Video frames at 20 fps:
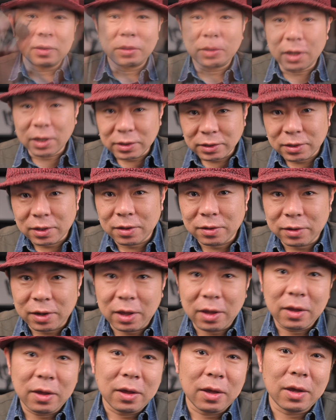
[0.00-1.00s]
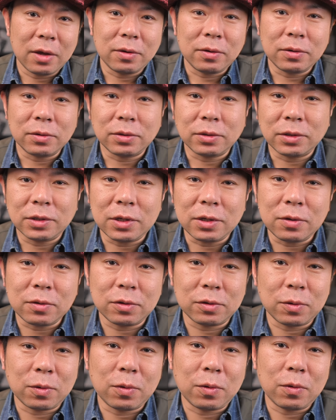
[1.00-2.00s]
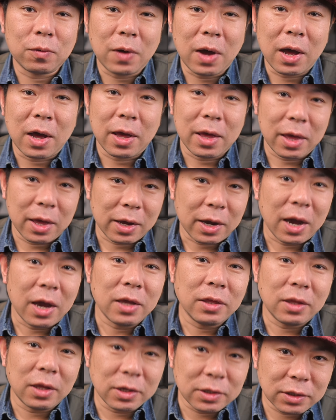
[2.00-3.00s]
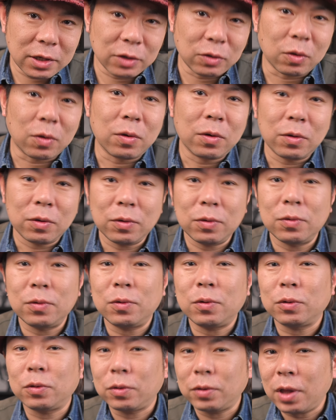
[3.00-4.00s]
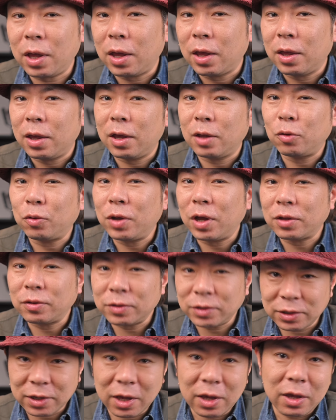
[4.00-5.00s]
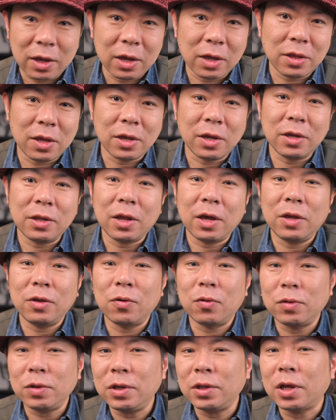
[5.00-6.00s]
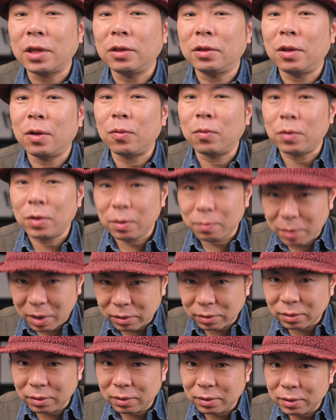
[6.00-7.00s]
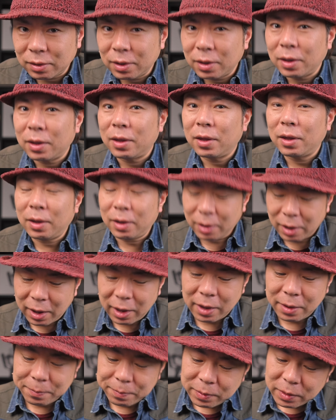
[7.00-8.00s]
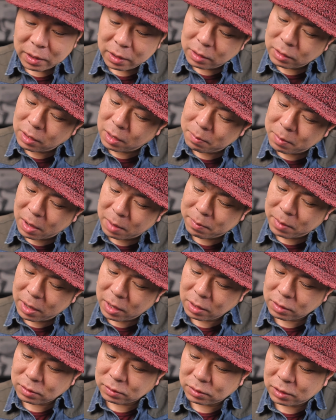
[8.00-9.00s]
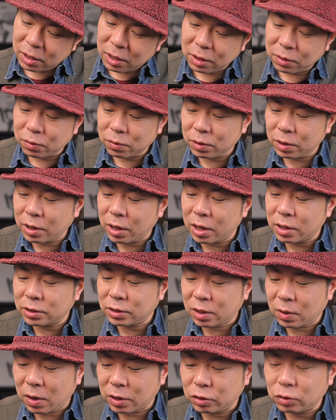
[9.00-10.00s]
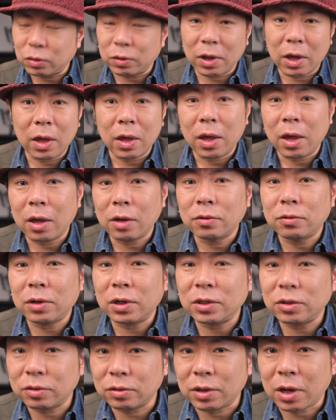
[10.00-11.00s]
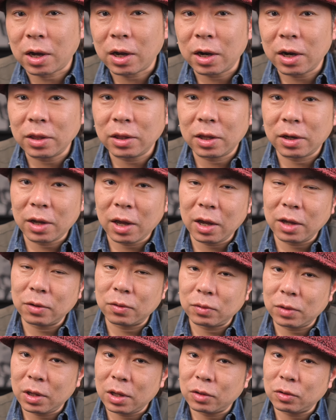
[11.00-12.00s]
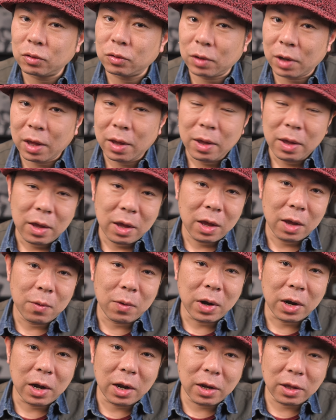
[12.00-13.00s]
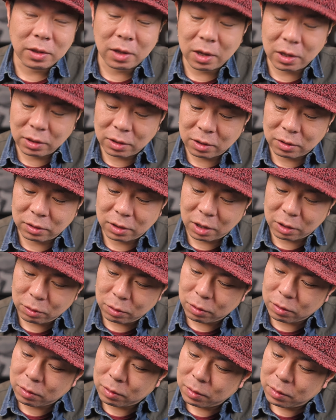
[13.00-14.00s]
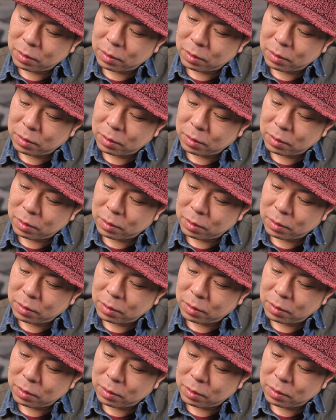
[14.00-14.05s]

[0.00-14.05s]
対してですね、X6 の方は、えー、回転式ということで、えー、取り外しね、できないようになっております。はい。で、まあ、マイク性能に関しては、ちょっとね、えー、詳しく書かれてないので、ちょっとね、えー、わからないんですけど、